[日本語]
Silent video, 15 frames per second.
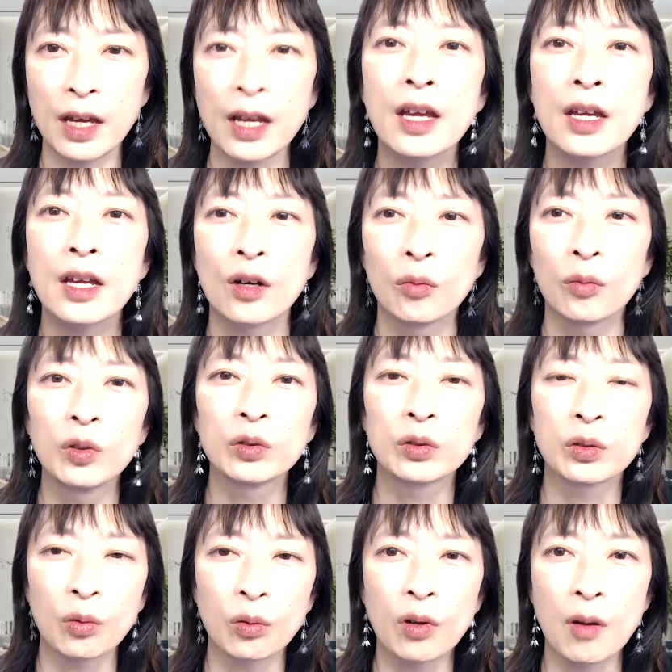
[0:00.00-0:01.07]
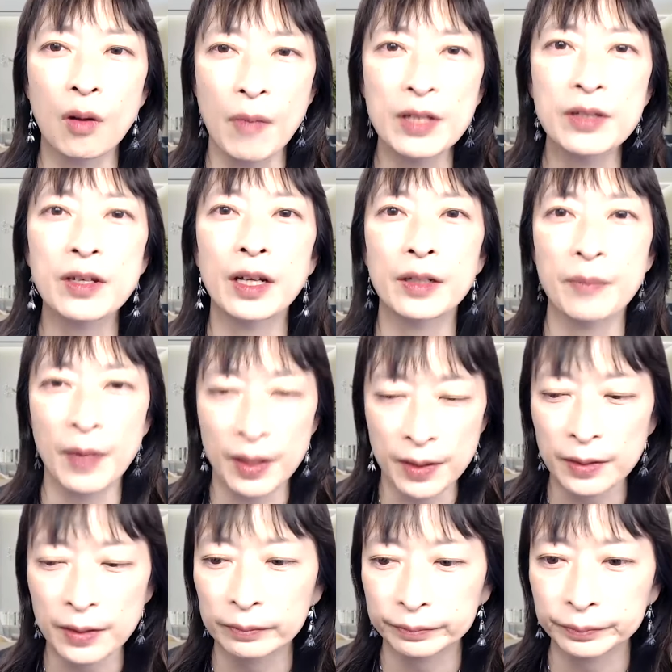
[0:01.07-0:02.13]
て思うところがまずありま
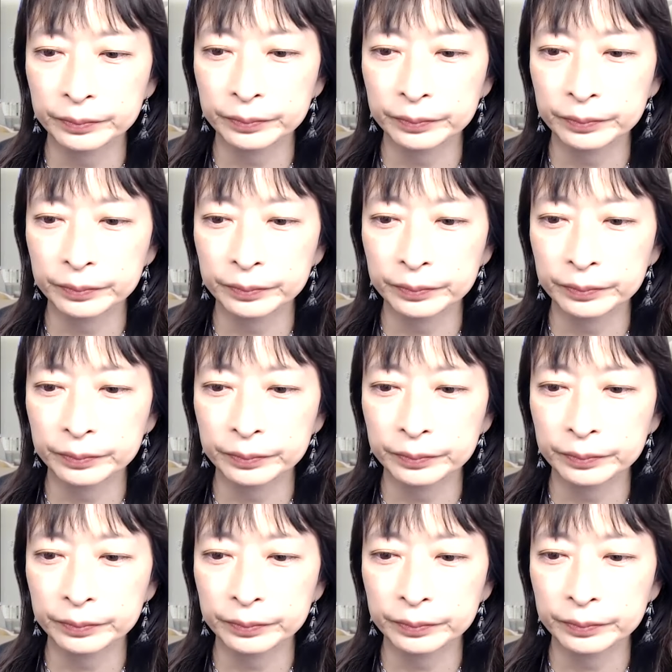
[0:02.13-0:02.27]
す。